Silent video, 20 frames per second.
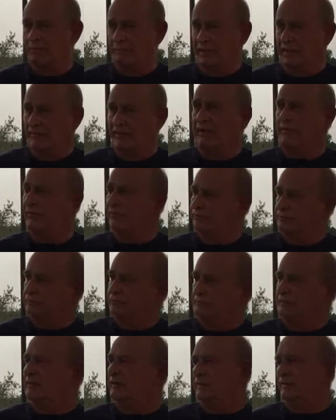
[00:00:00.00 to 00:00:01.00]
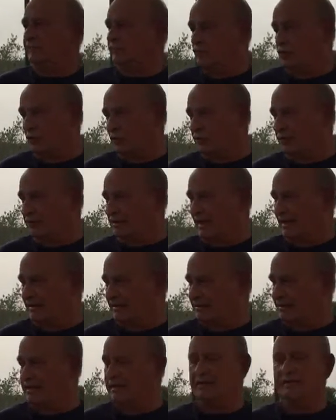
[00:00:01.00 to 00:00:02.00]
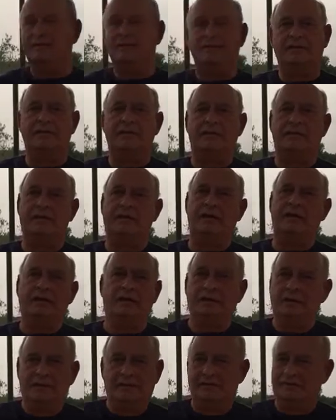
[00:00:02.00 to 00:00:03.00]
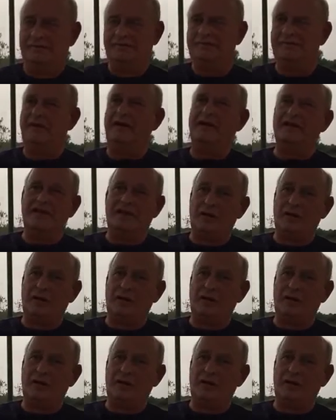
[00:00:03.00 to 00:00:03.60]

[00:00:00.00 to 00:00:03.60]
per il vero furono tante. Sì, sì, eh, eh ricordo. Eh, e, eh,